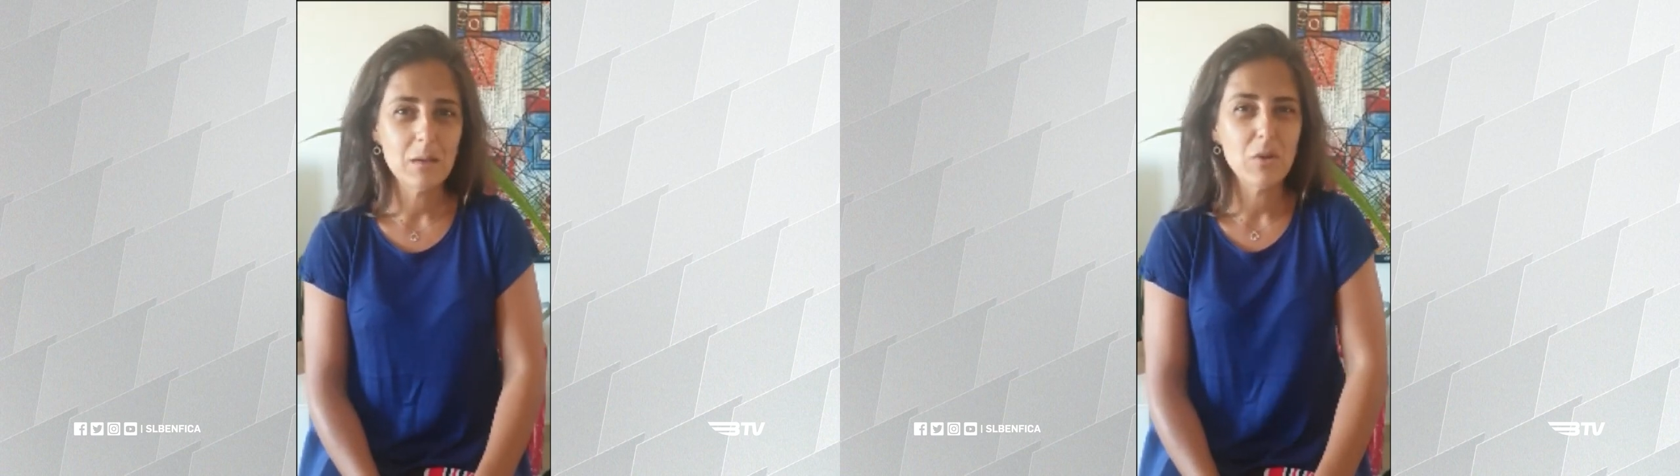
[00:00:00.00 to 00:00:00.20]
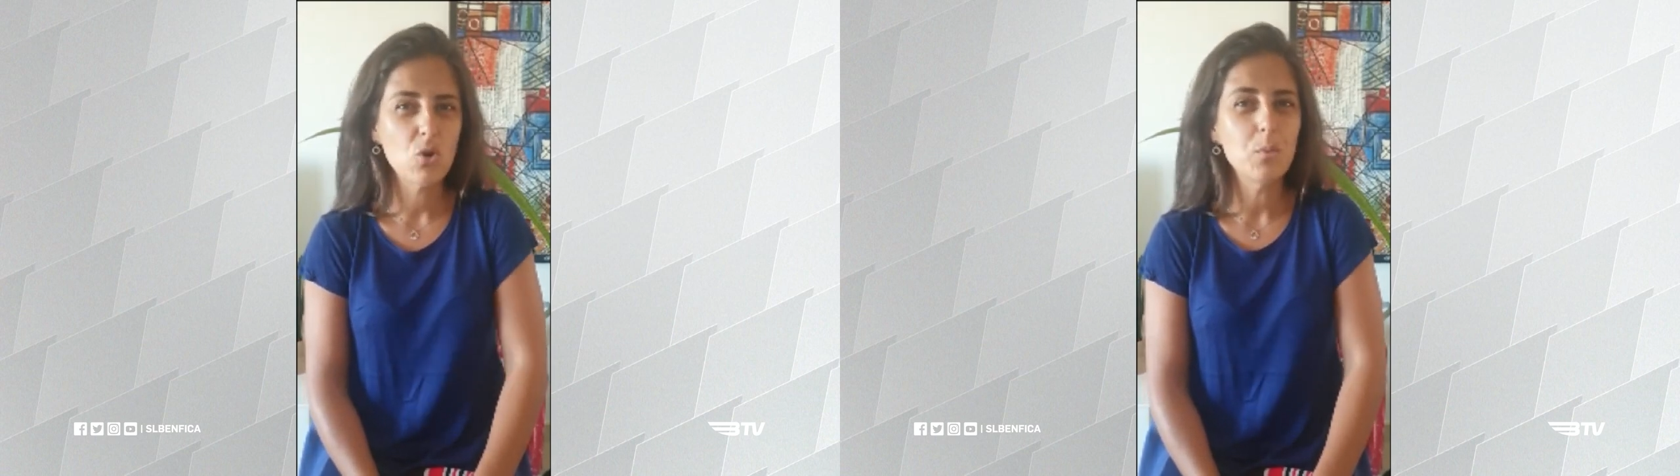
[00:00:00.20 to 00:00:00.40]
é
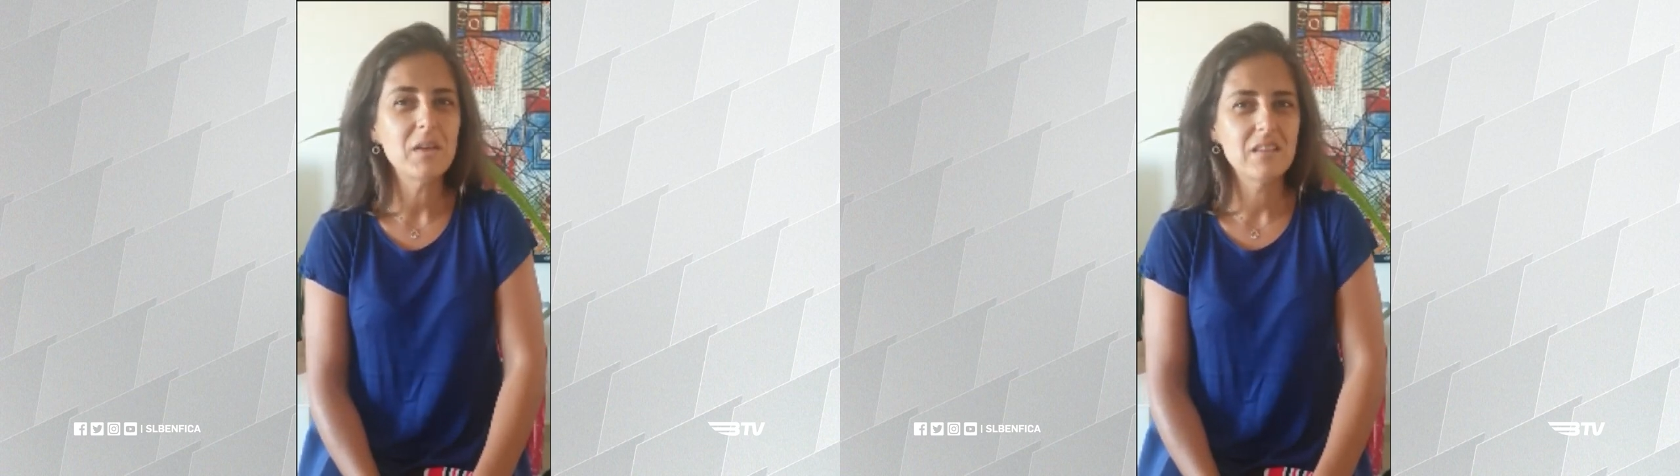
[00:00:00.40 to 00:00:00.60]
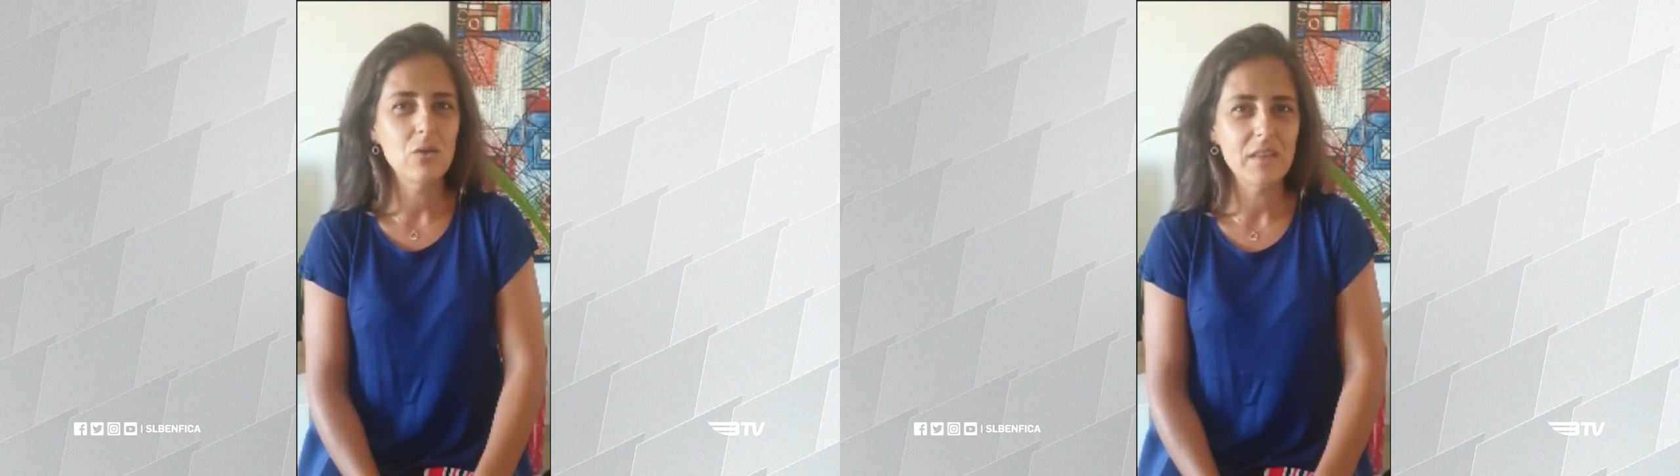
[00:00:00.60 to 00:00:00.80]
uma
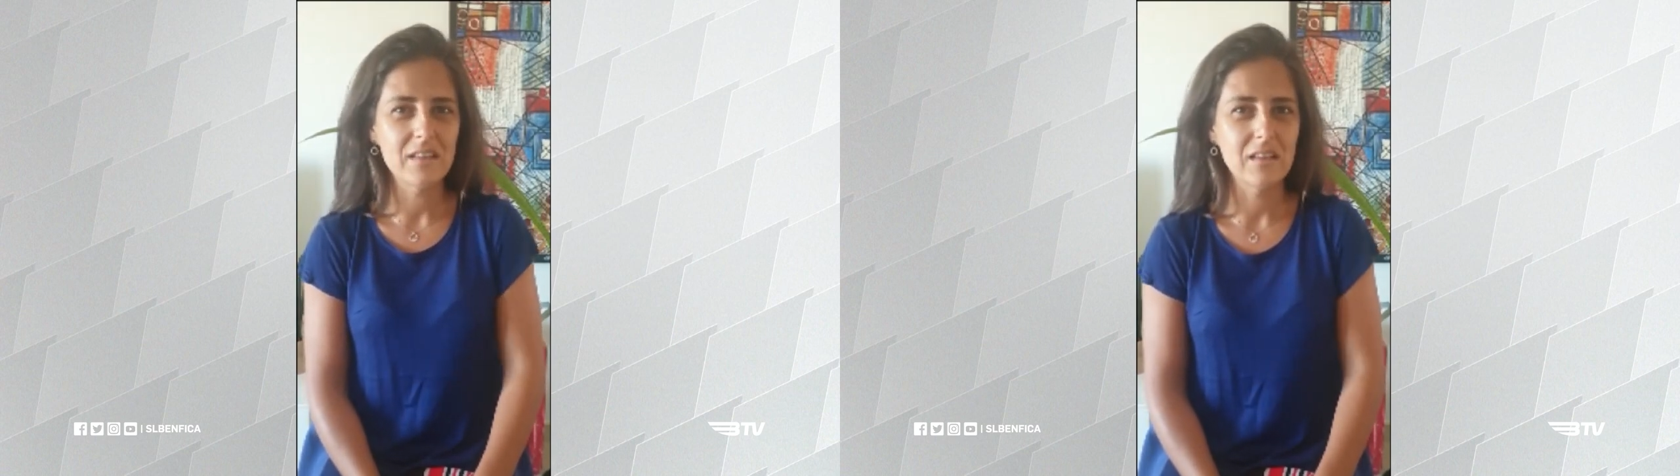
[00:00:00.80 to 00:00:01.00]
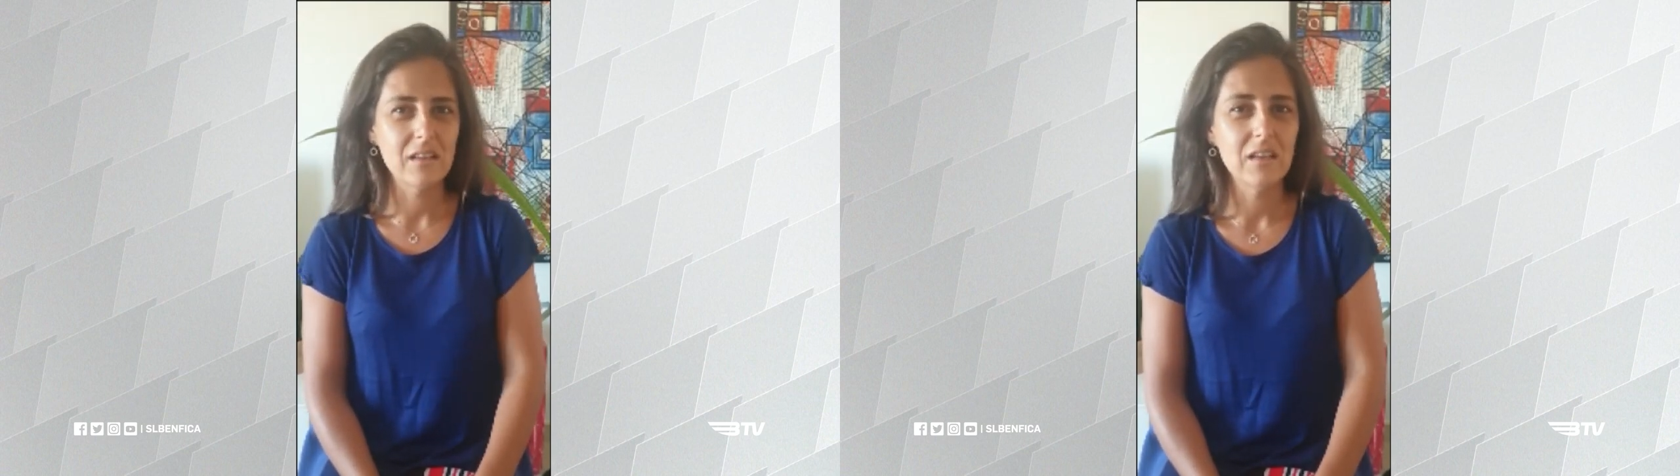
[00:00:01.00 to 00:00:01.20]
recuperação
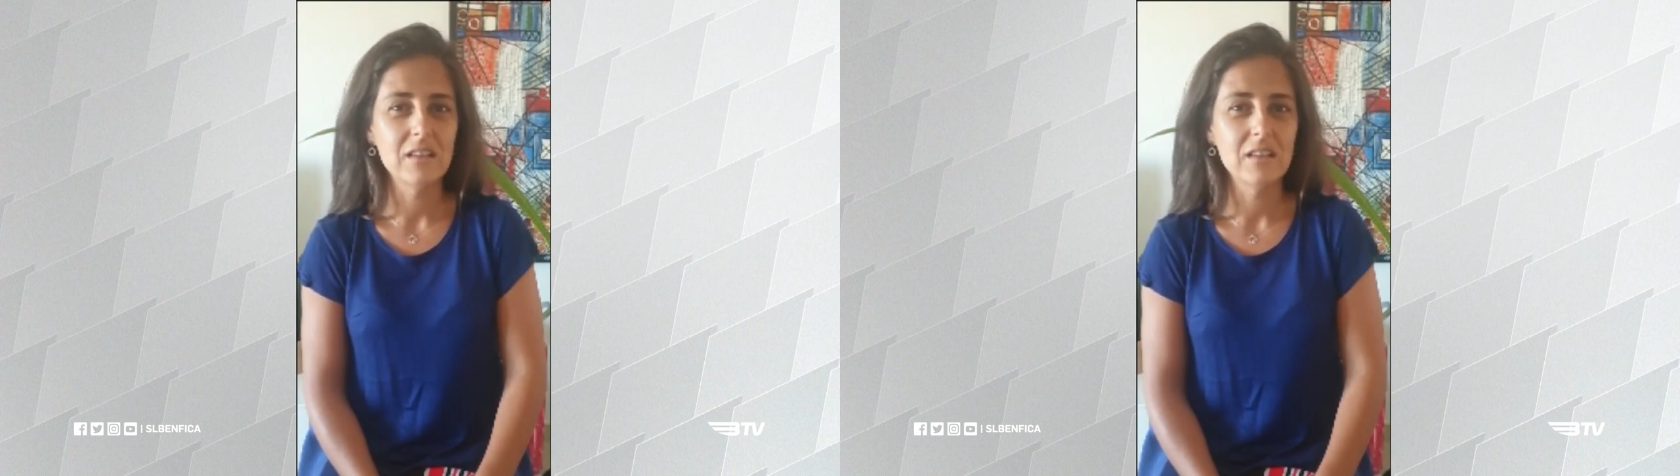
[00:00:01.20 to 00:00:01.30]
lenta,